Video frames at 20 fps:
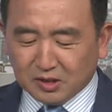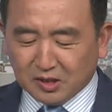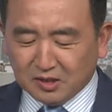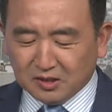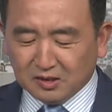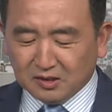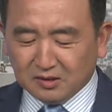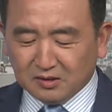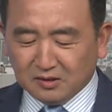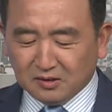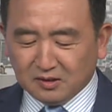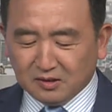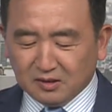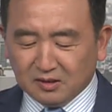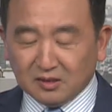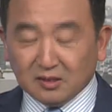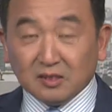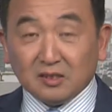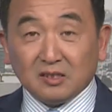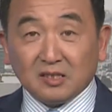成，
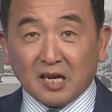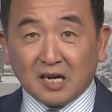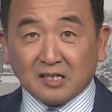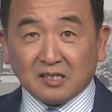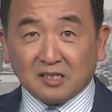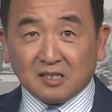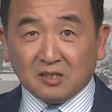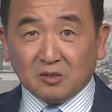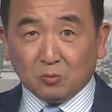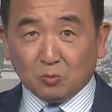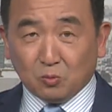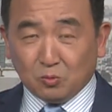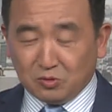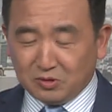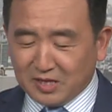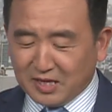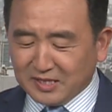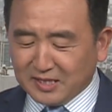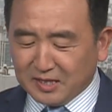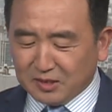他是五
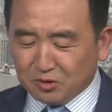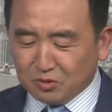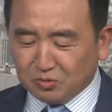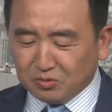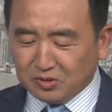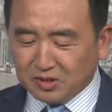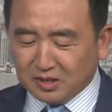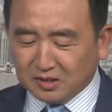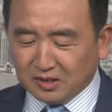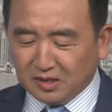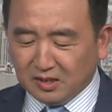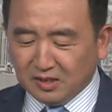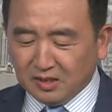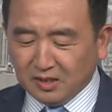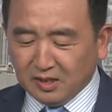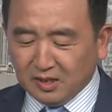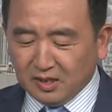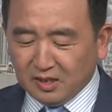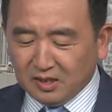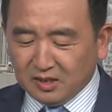三年出生的，
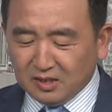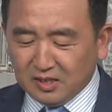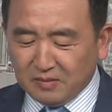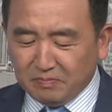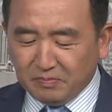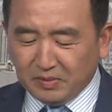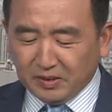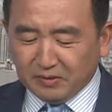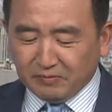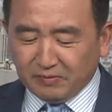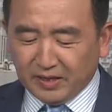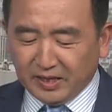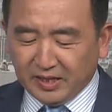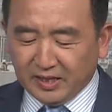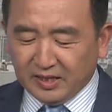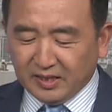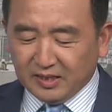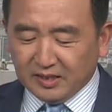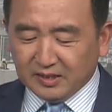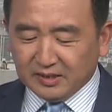任命
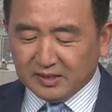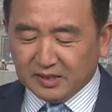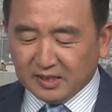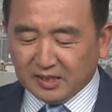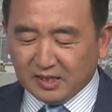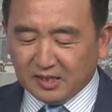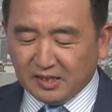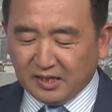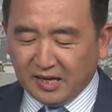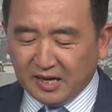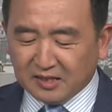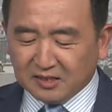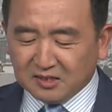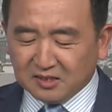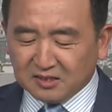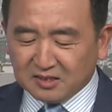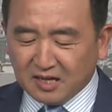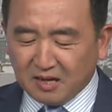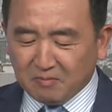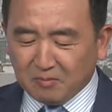为这个联
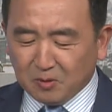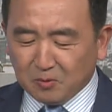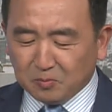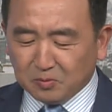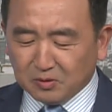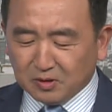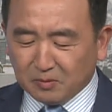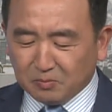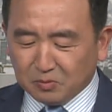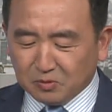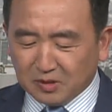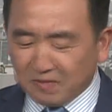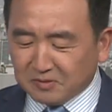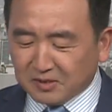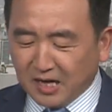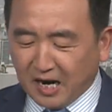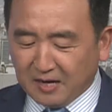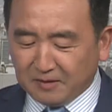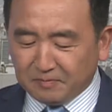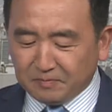合参谋部的参谋
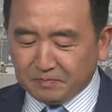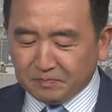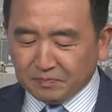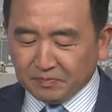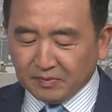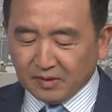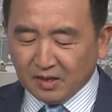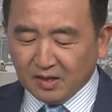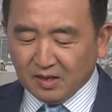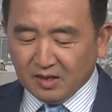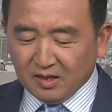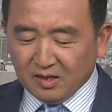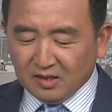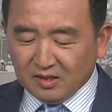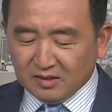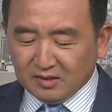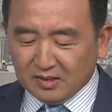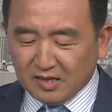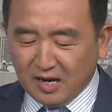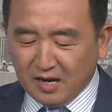长。
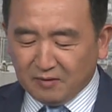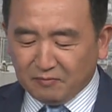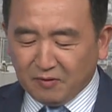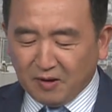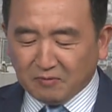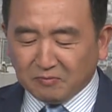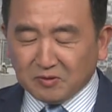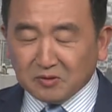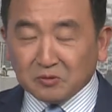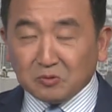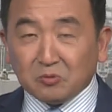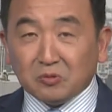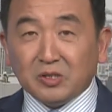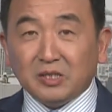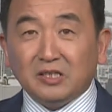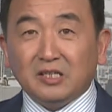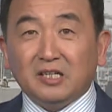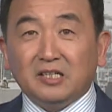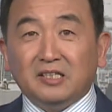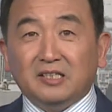那防风
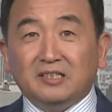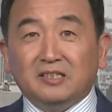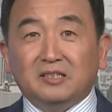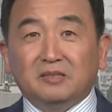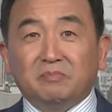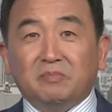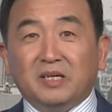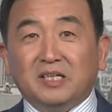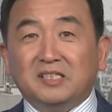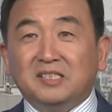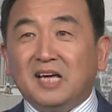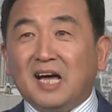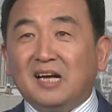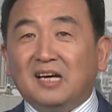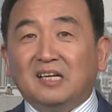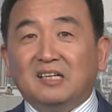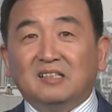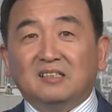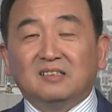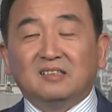辉呢已经被下
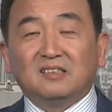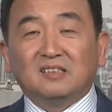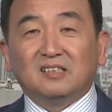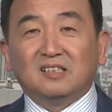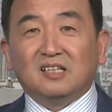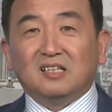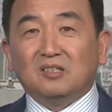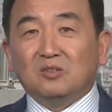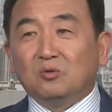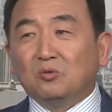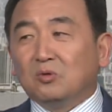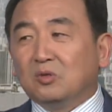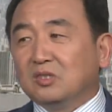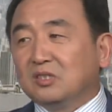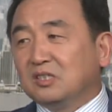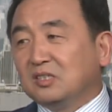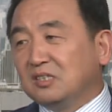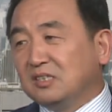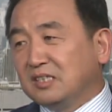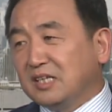来了。那如果
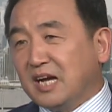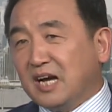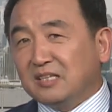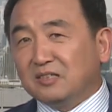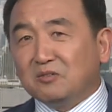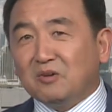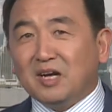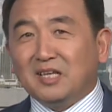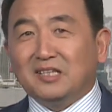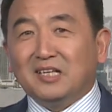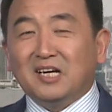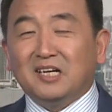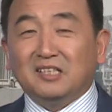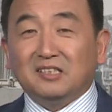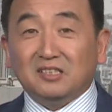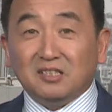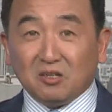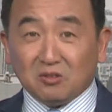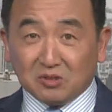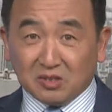是这样的话，那
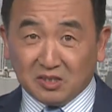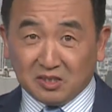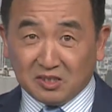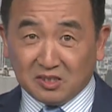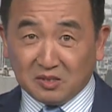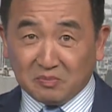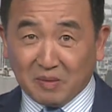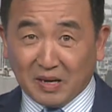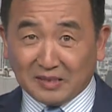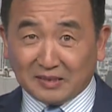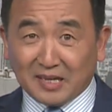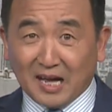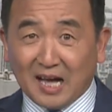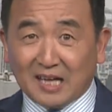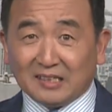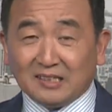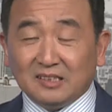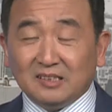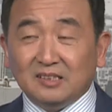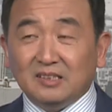消息是蛮
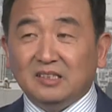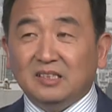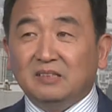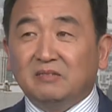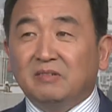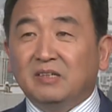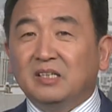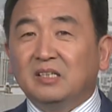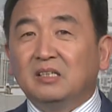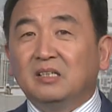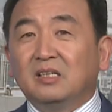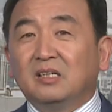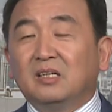大的，因为。